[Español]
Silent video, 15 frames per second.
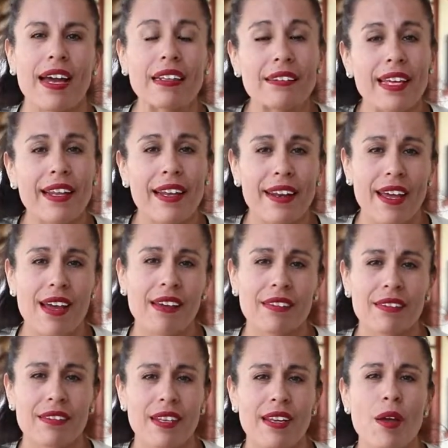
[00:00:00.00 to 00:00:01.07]
cartelera
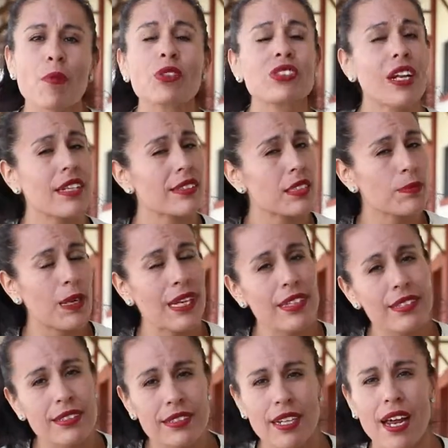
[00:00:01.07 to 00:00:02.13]
tenemos clases
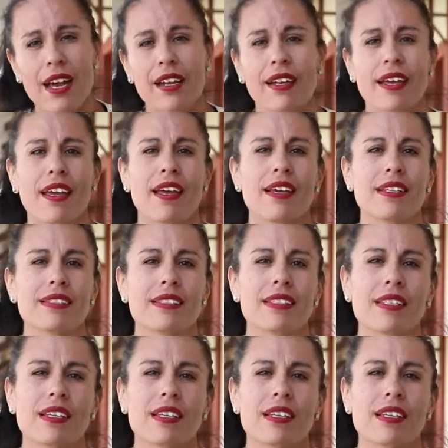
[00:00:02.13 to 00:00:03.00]
magistrales,